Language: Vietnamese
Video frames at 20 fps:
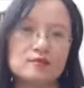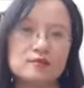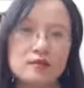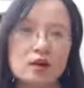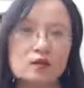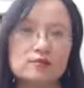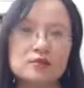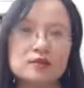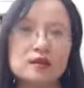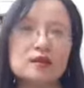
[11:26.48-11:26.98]

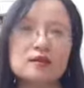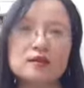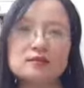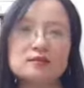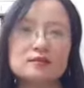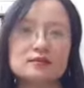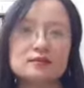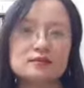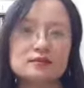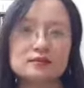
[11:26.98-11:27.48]
không chơi
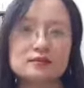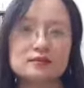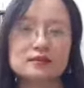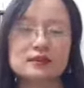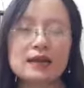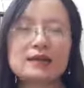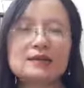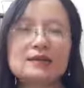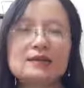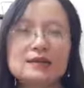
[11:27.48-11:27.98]

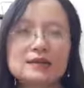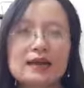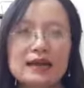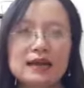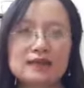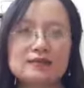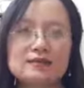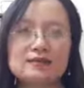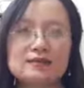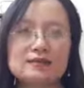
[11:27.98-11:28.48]
cắt liên
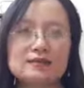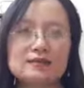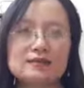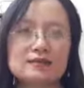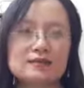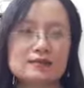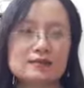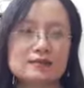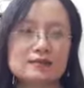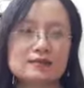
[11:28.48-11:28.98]
lạc
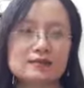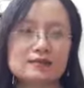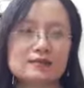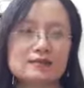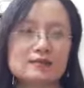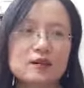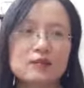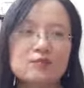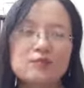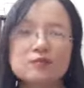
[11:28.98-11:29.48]
à,
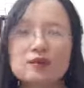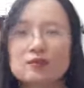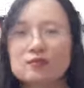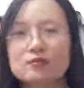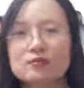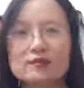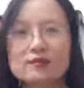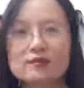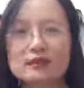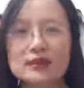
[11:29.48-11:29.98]
không
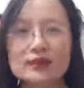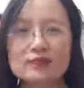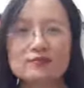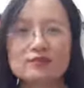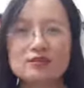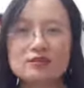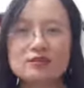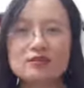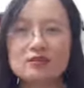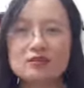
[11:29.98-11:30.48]
không có liên lạc
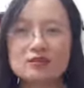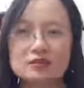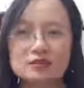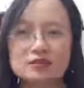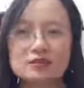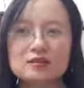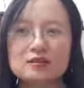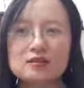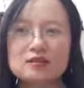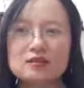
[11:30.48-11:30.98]
với người đó
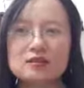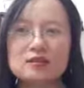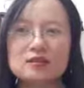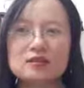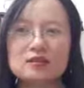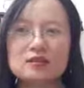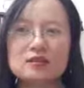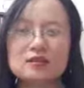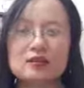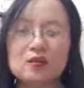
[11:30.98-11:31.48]
nữa
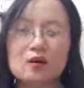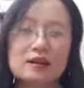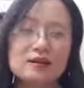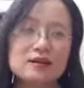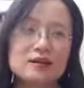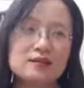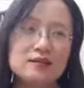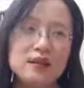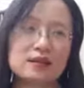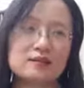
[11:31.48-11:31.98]
À, hoặc
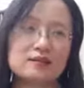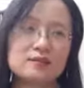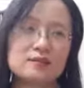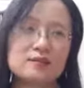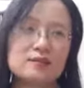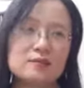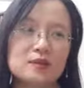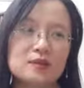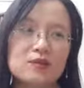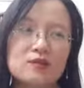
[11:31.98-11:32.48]
là bạn
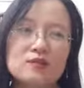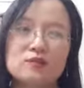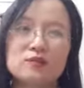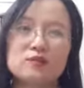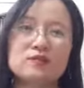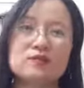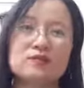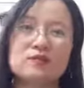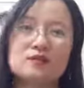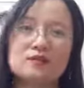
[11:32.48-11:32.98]
khi mà đối
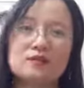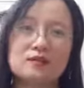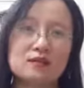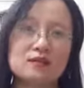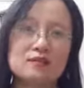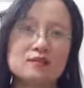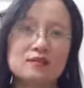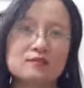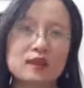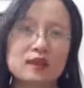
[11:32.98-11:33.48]
diện với người
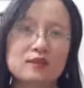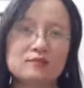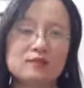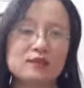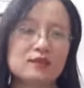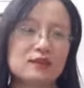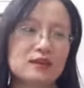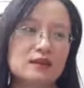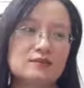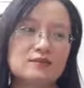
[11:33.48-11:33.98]
đó thì bạn
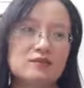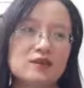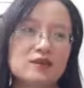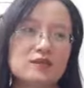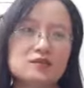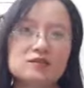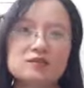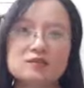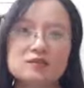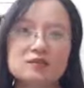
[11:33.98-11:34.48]
biết cách phải
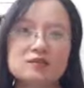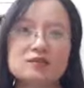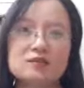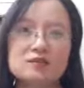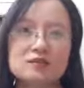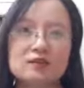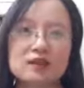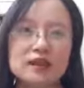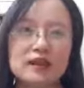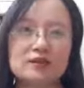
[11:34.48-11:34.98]
cư xử
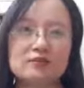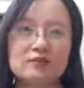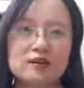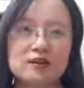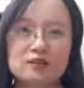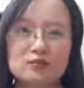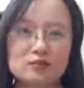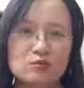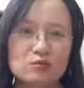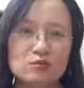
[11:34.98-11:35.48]
như thế nào
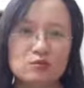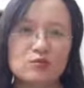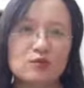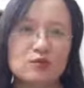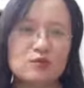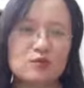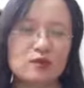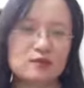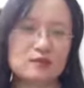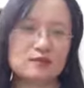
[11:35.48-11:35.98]
à, tôi cũng
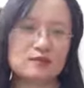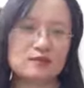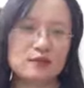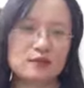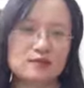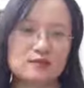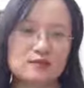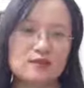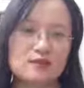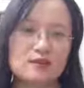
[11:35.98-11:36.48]
không cần
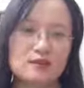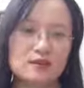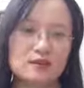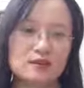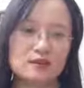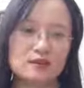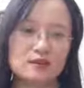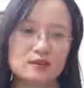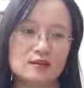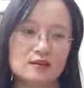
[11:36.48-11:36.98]
phải
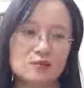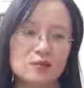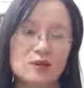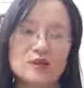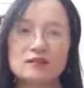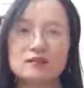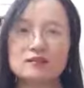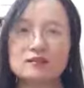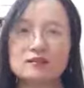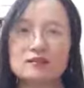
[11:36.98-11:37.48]
à, quá
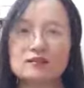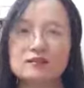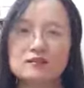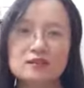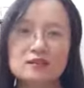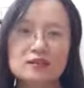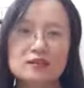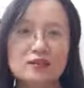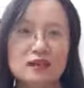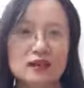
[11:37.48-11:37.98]
nhiệt tình
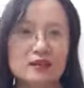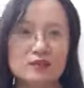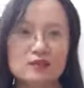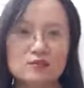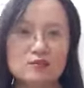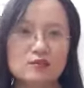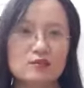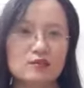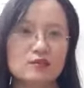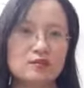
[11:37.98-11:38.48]
với người này
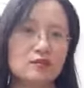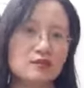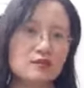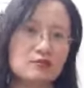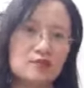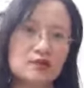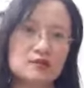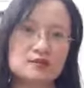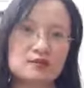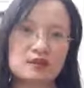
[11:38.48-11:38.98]
tôi chỉ ở
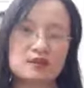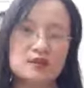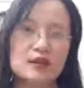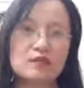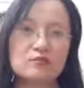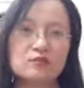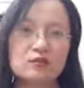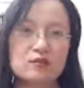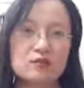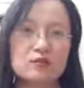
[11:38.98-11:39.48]
mức xã
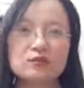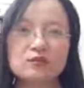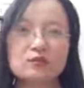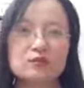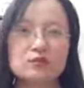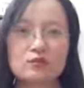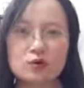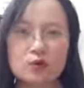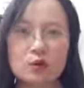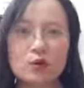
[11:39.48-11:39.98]
giao thôi
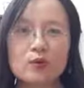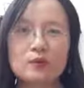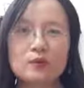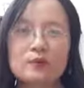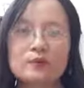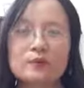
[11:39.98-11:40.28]
rồi thôi